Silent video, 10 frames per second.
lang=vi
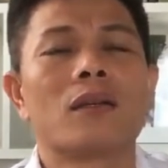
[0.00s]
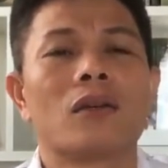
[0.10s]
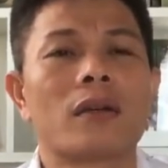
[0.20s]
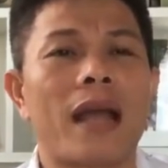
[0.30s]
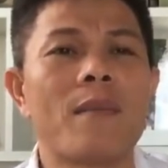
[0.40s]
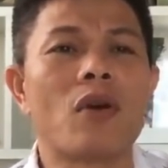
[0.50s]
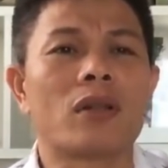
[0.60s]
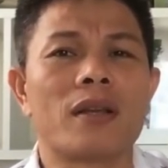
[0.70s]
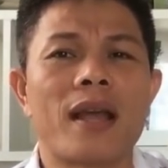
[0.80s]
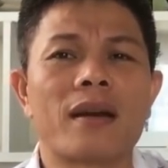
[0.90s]
rồi cả một
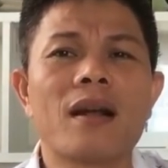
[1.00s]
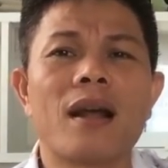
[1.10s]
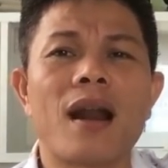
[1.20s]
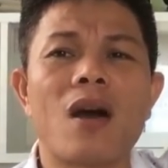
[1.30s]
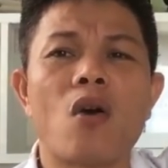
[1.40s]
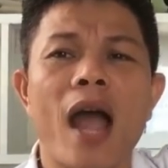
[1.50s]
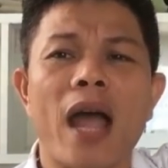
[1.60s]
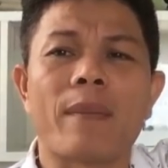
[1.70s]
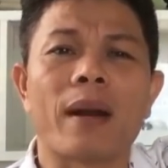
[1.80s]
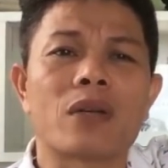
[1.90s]
cái thời gian rất là lâu
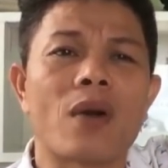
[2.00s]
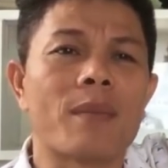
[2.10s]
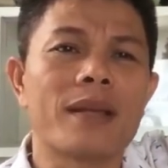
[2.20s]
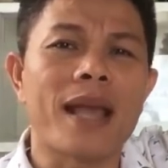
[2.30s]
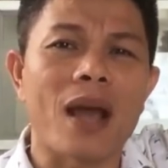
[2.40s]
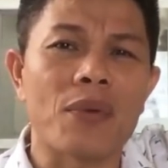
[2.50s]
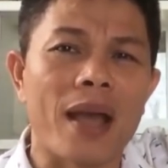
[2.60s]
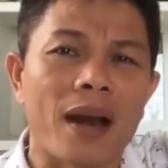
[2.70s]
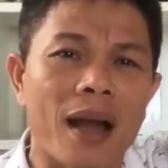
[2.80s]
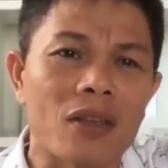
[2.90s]
hai ba năm sau ảnh mới giao
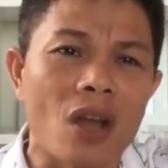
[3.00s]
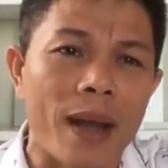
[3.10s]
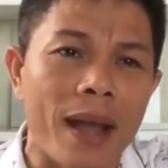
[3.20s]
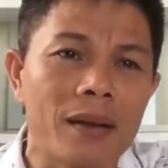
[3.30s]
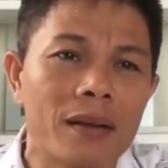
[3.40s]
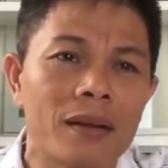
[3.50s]
nhà lại cho bạn